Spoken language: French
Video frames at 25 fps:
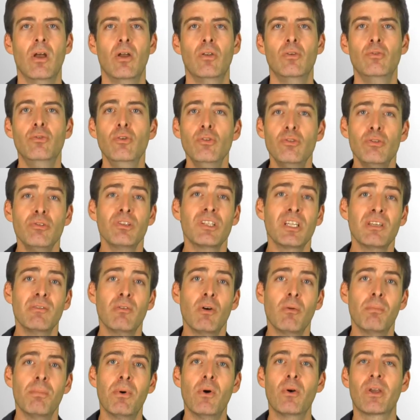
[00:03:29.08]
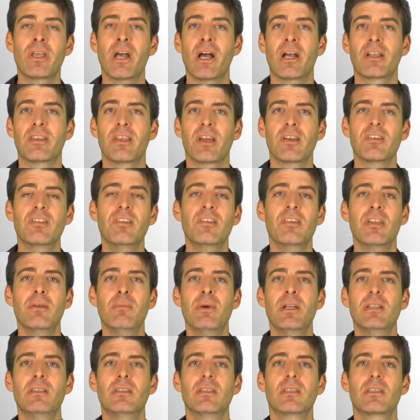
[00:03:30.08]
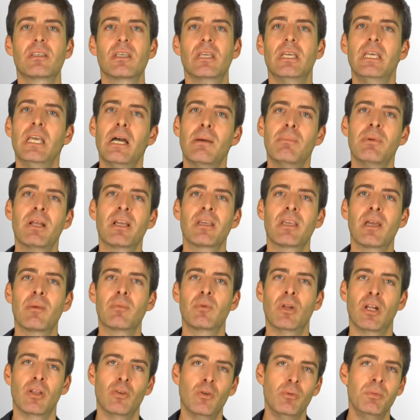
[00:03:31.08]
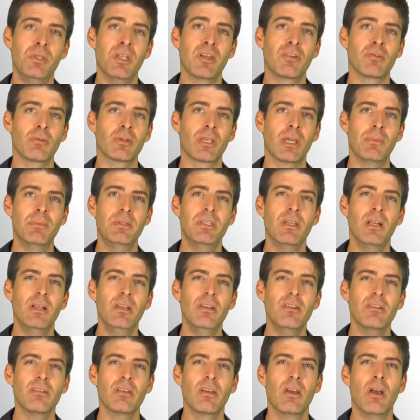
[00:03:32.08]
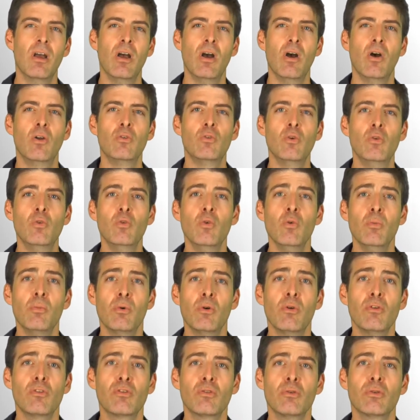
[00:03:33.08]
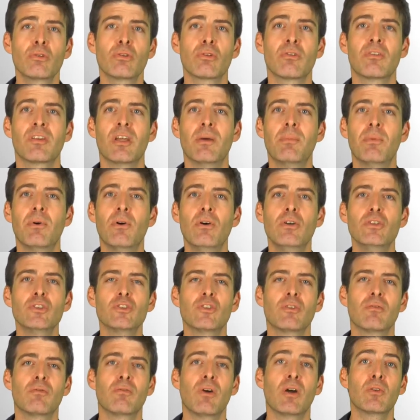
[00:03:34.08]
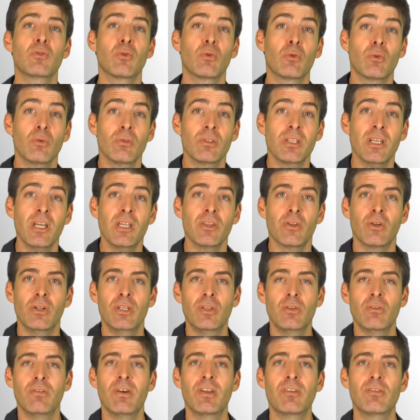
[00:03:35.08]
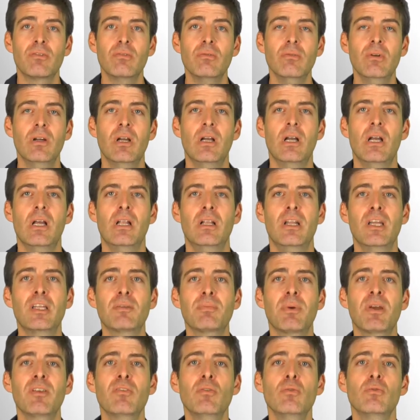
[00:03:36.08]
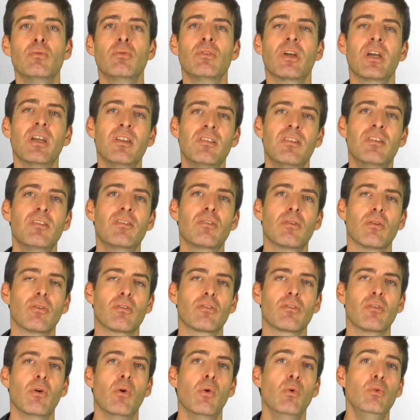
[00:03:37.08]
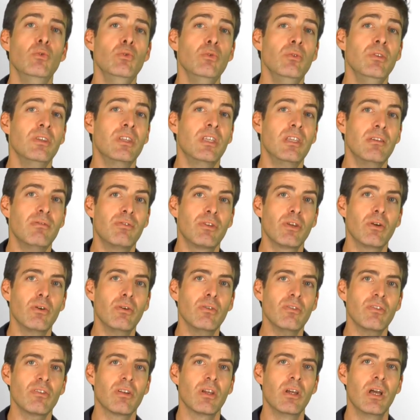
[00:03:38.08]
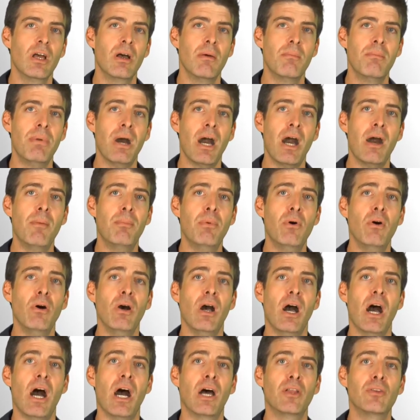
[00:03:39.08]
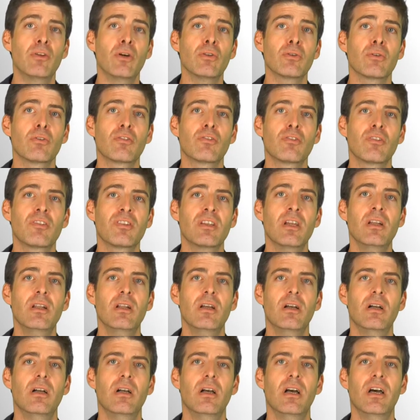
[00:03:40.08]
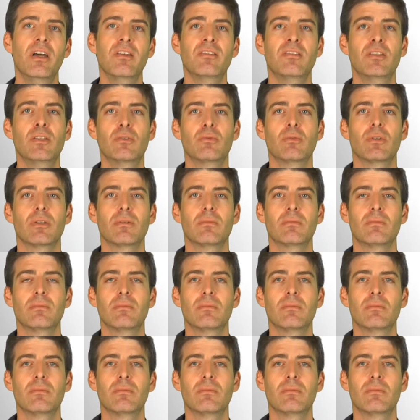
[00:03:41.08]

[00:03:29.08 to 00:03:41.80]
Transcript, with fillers: Ne souscrivant pas au caractère systématique et implacable de la domination capitaliste, de nombreuses autres approches voient au contraire dans l'innovation l'expression d'une résistance ou d'une déviance par rapport à un ordre social institué.